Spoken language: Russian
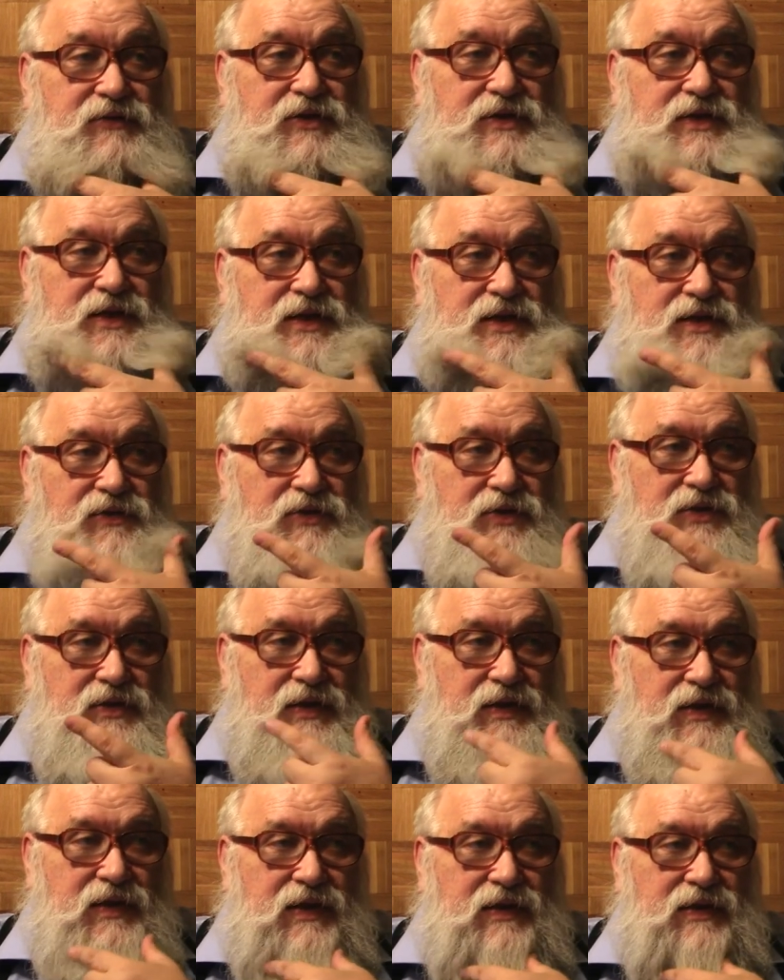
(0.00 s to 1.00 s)
вот эти вот
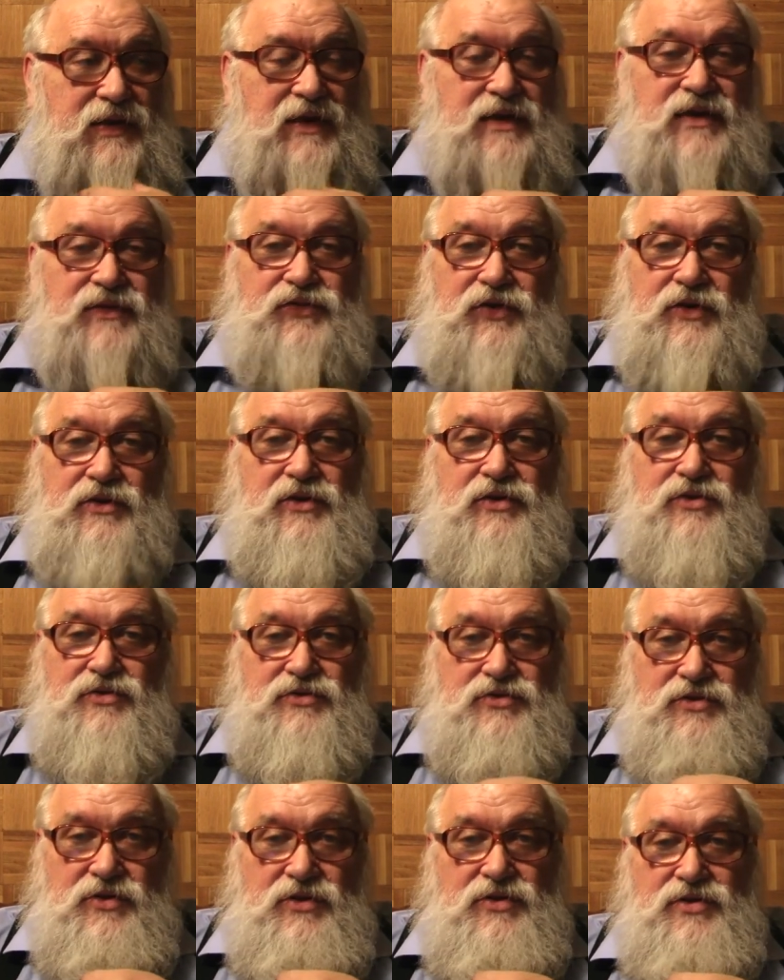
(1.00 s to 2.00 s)
антенно-фидерные
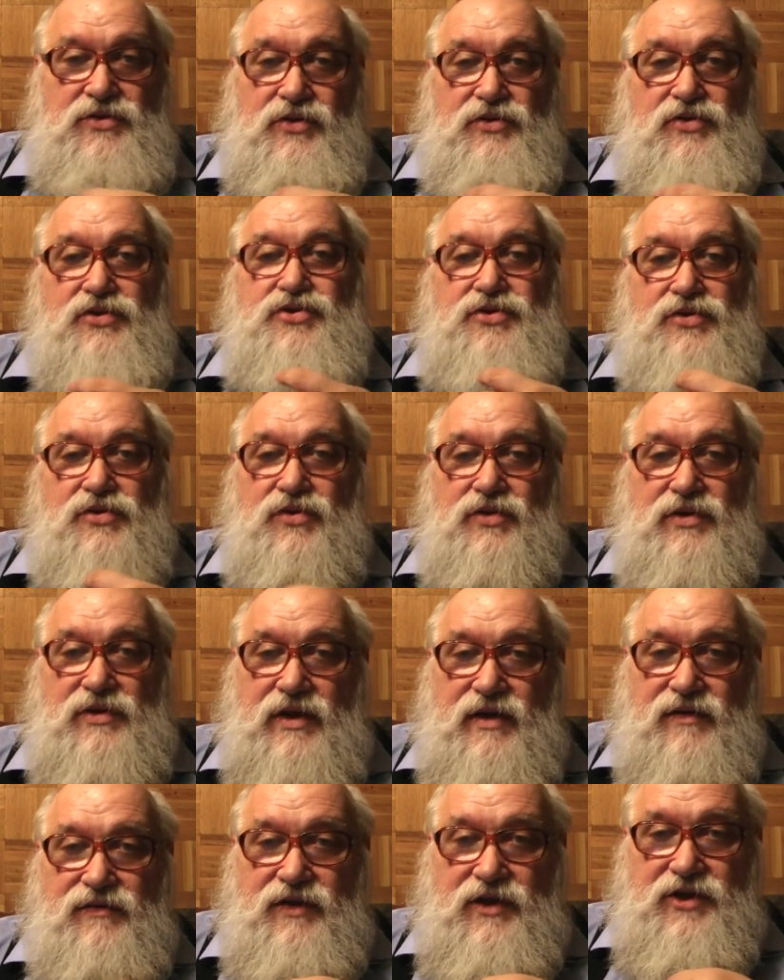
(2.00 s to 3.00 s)
устройства – это очень
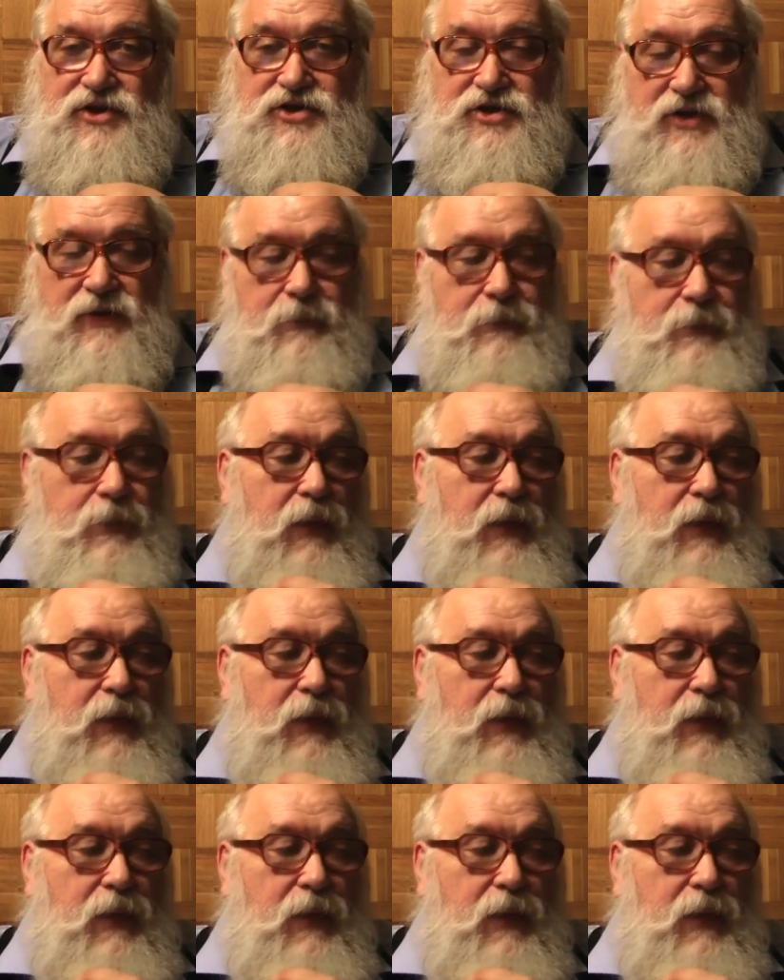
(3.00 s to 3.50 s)
крутые вещи.